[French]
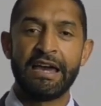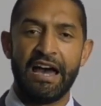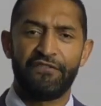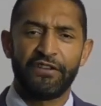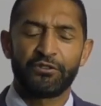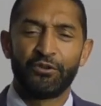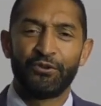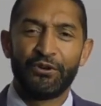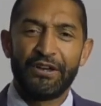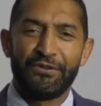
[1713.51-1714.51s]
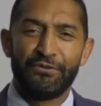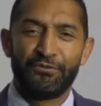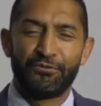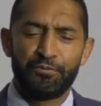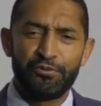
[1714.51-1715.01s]
afin que
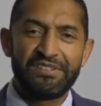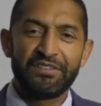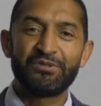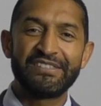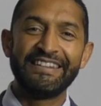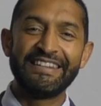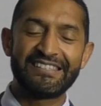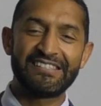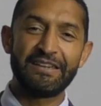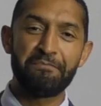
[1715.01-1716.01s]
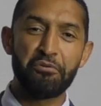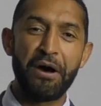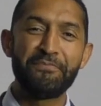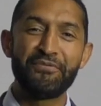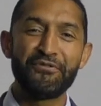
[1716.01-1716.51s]
vous puissiez aussi laisser peu
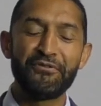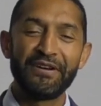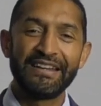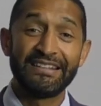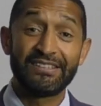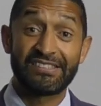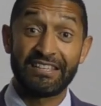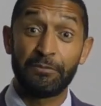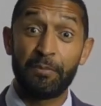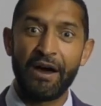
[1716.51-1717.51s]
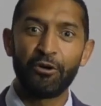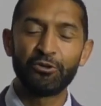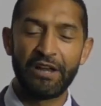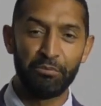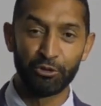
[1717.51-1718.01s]
à peu cette parole
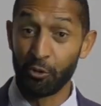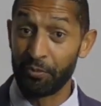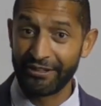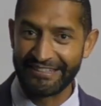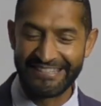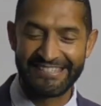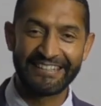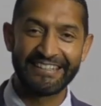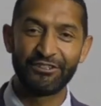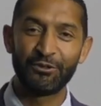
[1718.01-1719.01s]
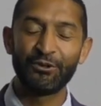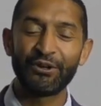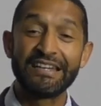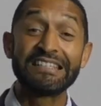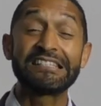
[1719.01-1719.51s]
de l'apôtre Paul et des Écritures
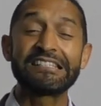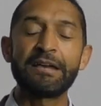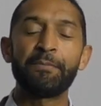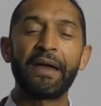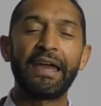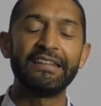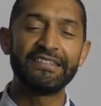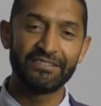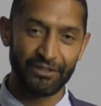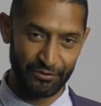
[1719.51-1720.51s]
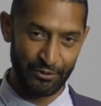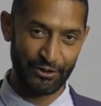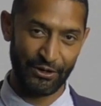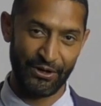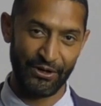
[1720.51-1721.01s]
s'imprégner dans vos
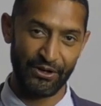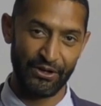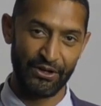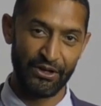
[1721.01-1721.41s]
cœurs.